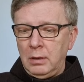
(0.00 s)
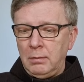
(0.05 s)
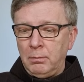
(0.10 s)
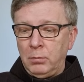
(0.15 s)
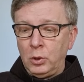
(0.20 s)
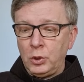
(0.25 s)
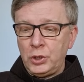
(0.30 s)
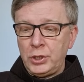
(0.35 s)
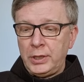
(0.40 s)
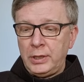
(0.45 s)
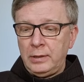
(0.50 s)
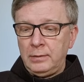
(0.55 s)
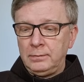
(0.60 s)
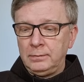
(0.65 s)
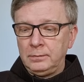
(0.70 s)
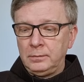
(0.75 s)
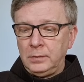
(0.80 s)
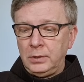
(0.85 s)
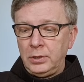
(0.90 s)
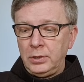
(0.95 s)
Boże,
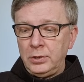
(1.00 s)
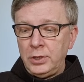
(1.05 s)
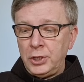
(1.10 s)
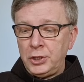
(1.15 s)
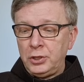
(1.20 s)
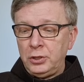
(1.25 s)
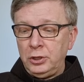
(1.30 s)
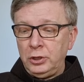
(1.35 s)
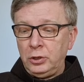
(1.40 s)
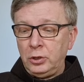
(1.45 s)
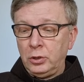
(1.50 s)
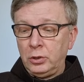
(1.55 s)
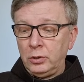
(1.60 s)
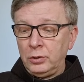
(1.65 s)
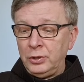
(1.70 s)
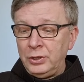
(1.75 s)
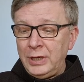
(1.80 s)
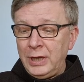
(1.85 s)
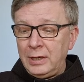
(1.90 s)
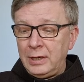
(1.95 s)
jeśli to
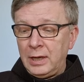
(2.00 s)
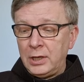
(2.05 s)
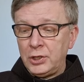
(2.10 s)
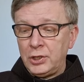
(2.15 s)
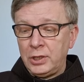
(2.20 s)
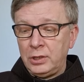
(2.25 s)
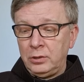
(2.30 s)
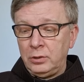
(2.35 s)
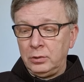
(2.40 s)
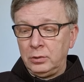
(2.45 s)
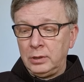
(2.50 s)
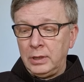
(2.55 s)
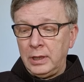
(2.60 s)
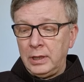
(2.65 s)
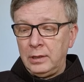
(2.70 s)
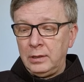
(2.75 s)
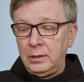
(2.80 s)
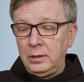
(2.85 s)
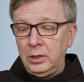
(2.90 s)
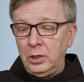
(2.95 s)
nie nasza
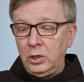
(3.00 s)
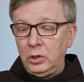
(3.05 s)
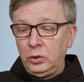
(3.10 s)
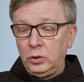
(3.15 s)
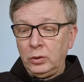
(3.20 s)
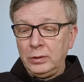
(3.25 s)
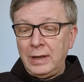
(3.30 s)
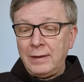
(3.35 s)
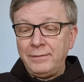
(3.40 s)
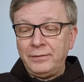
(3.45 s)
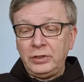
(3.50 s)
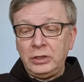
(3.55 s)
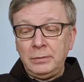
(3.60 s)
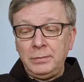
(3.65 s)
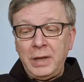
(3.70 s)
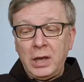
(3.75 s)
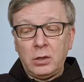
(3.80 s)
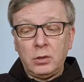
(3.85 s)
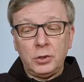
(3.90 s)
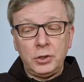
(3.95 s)
droga, to nam w tym
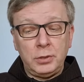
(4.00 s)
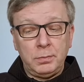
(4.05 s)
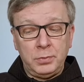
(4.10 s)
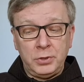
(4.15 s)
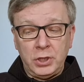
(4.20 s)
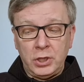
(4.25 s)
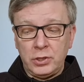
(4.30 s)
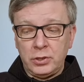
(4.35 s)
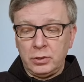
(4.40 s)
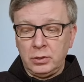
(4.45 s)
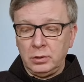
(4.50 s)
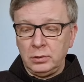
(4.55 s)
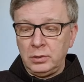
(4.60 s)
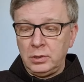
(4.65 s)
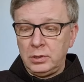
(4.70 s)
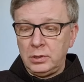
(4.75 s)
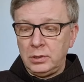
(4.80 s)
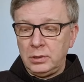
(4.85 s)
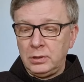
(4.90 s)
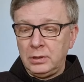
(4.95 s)
jakoś
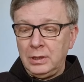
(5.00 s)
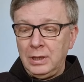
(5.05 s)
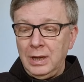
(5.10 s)
przeszkodź,